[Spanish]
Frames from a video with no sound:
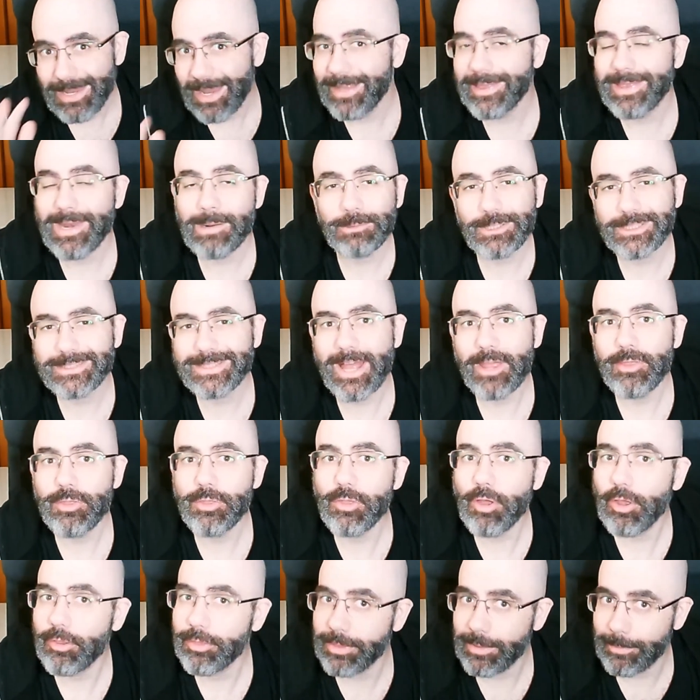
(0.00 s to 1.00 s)
Y tenemos hasta
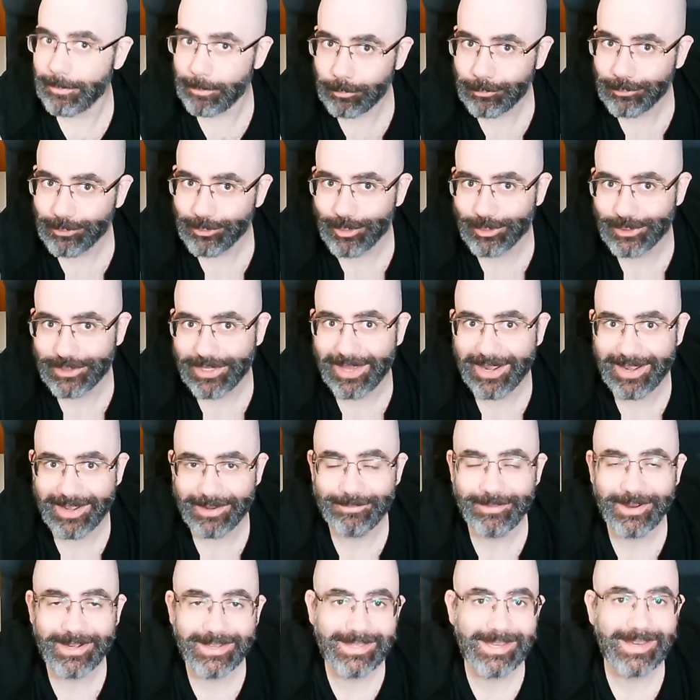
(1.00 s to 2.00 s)
12 puntos que
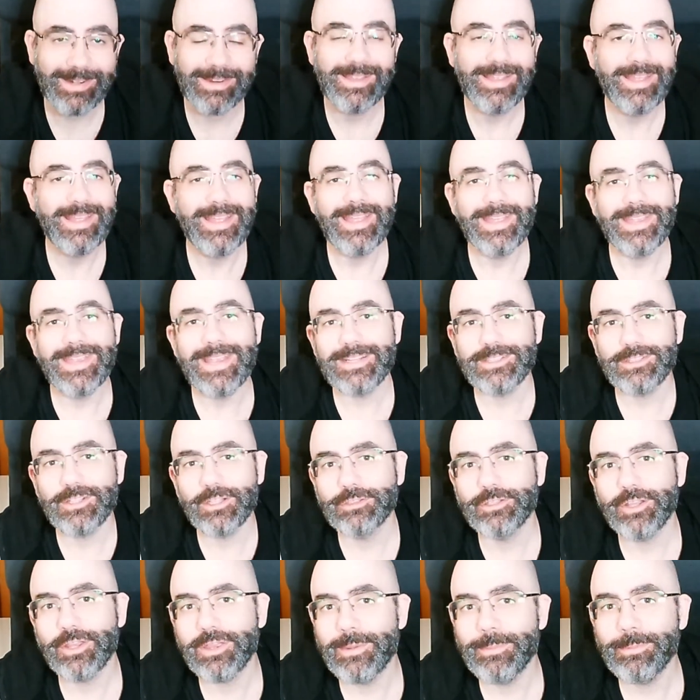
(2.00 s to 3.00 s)
repartir. Y
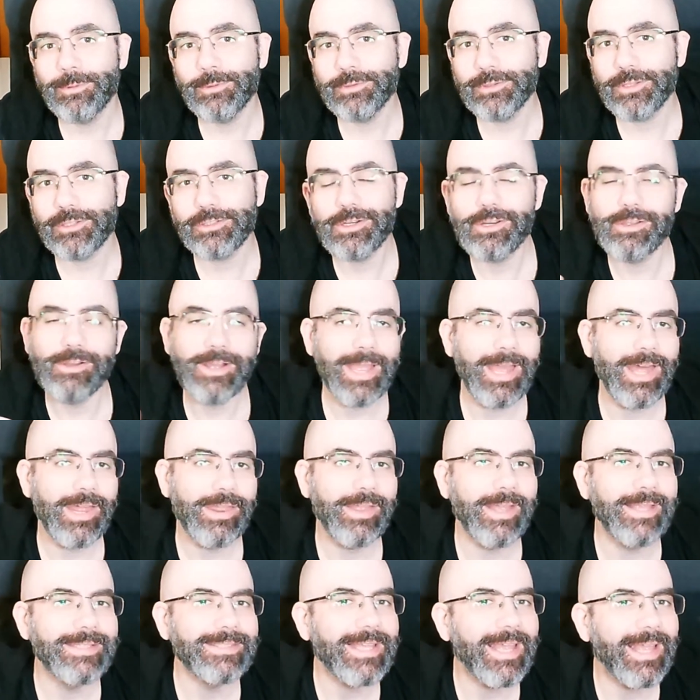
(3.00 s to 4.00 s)
estos 12 puntos lo que
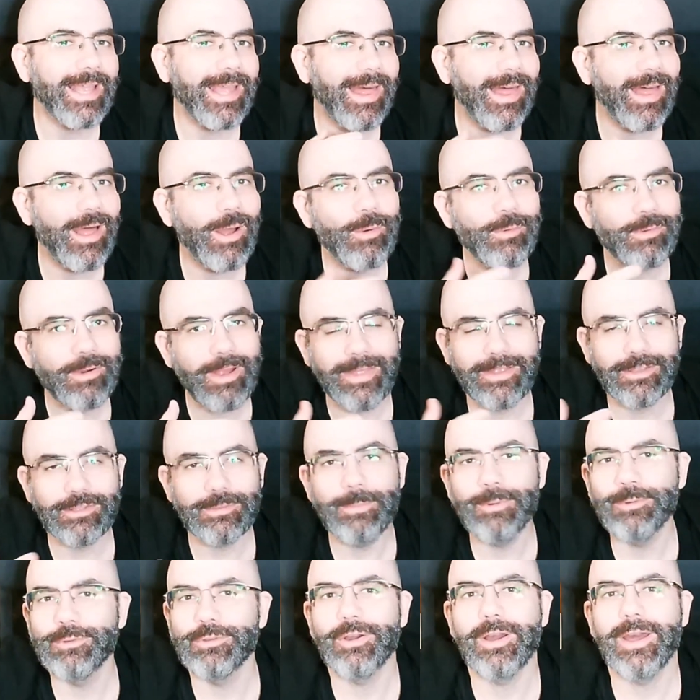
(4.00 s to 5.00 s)
hacen es que cada uno de
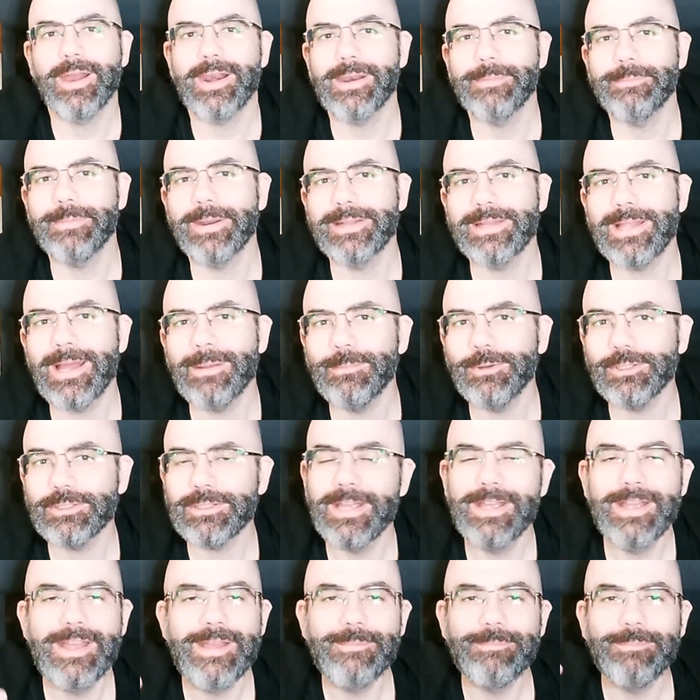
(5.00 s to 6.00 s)
esos puntos que repartamos
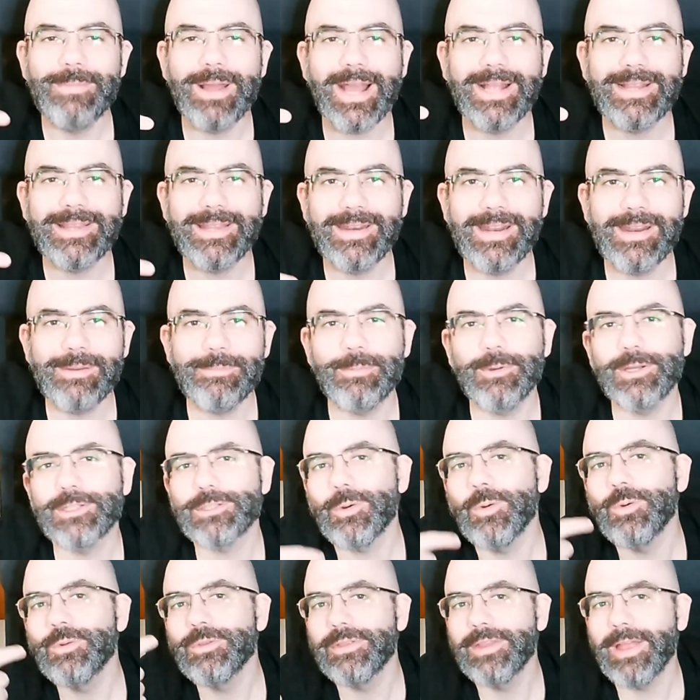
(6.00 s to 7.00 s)
van a tener
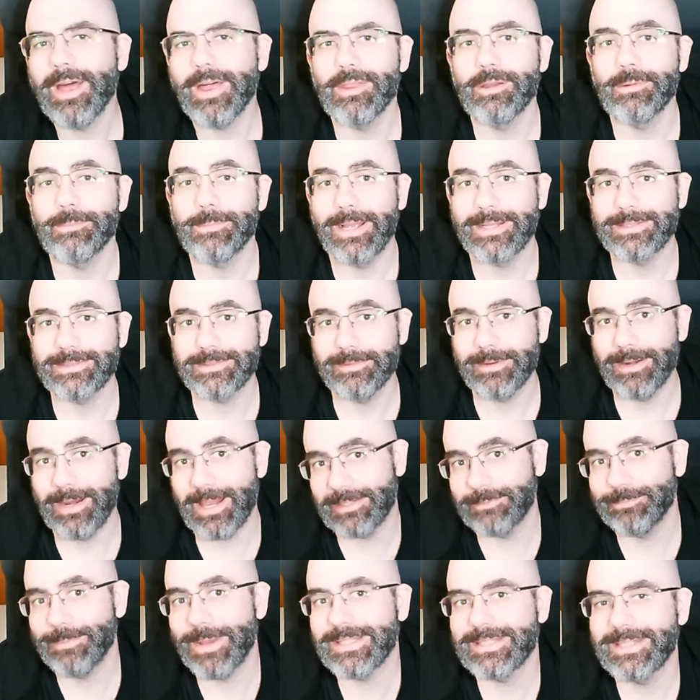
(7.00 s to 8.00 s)
pues un dado más.
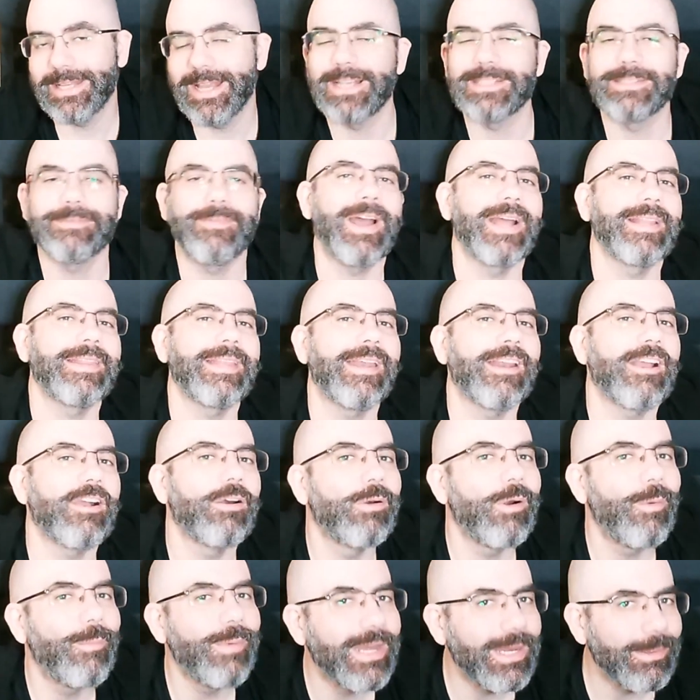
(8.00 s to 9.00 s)
Las básicas van a tener
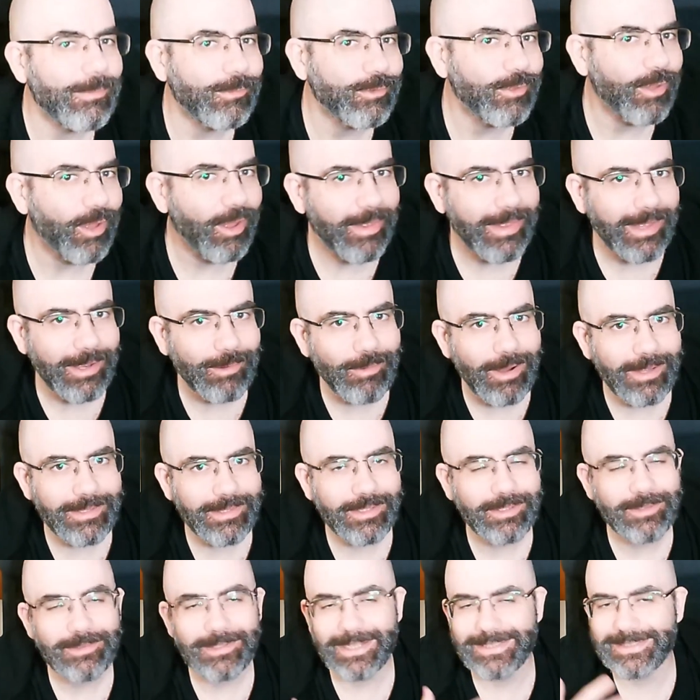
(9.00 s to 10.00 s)
como mínimo un dado de
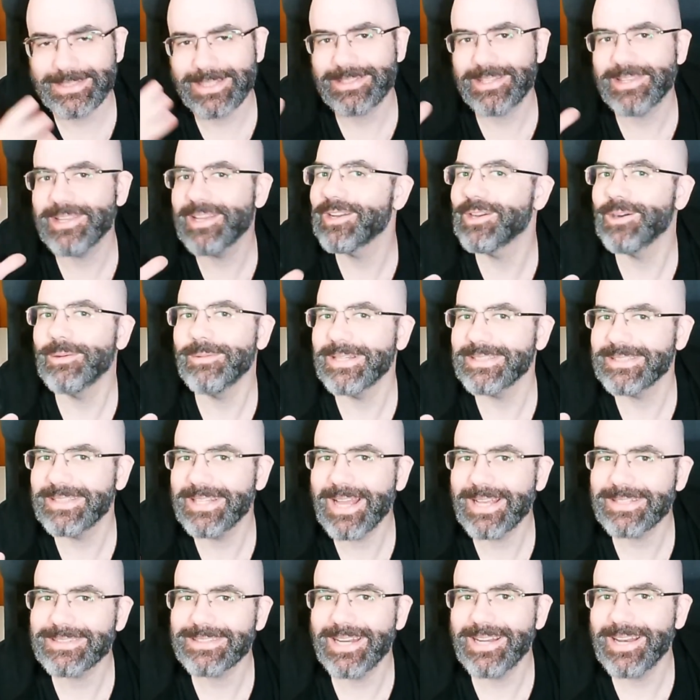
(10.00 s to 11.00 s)
4, estas 5
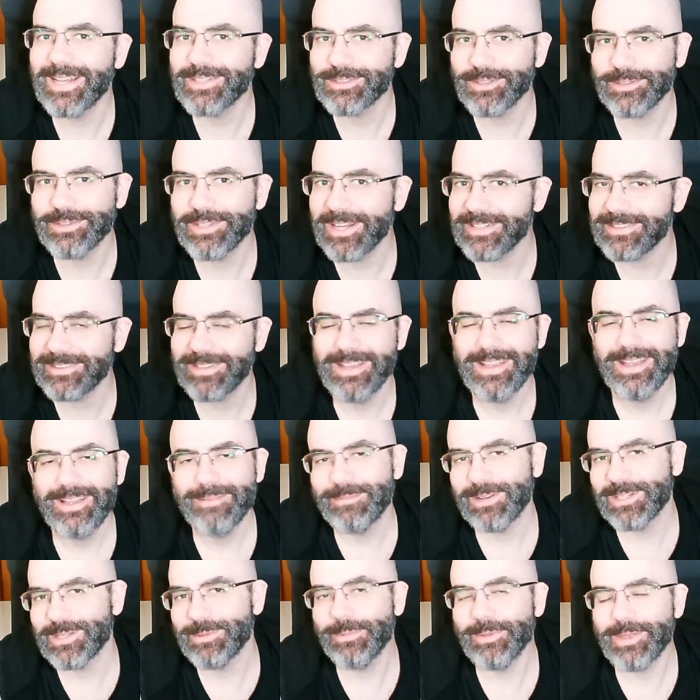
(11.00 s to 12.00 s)
básicas, y las otras
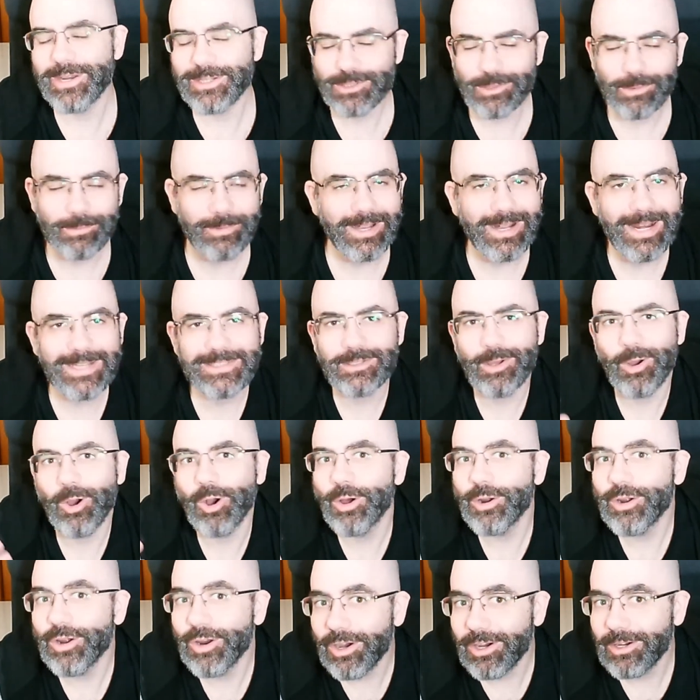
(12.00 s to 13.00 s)
vas a poder subirlas
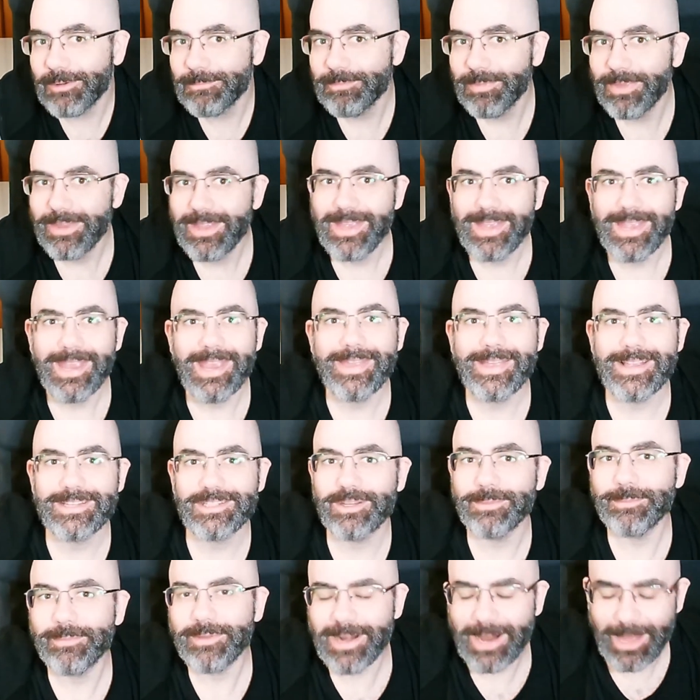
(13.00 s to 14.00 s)
o no. Y de
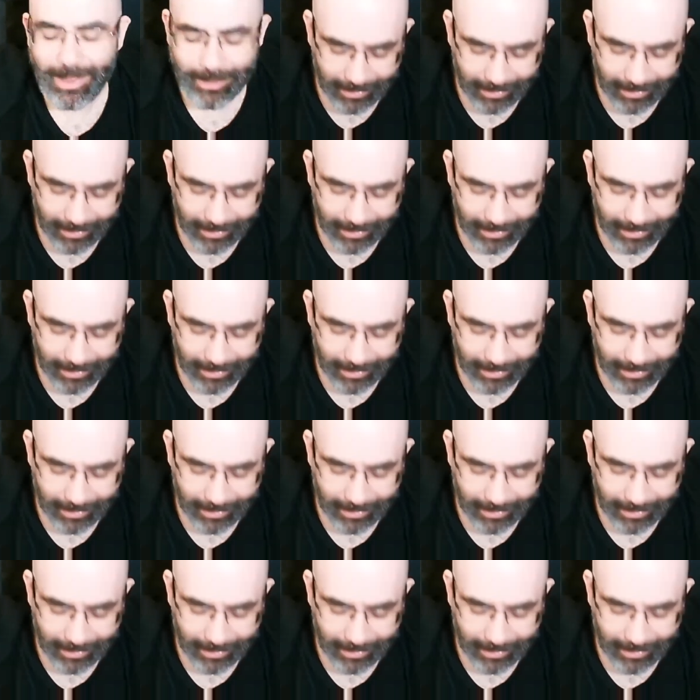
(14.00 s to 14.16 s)
hecho se podrán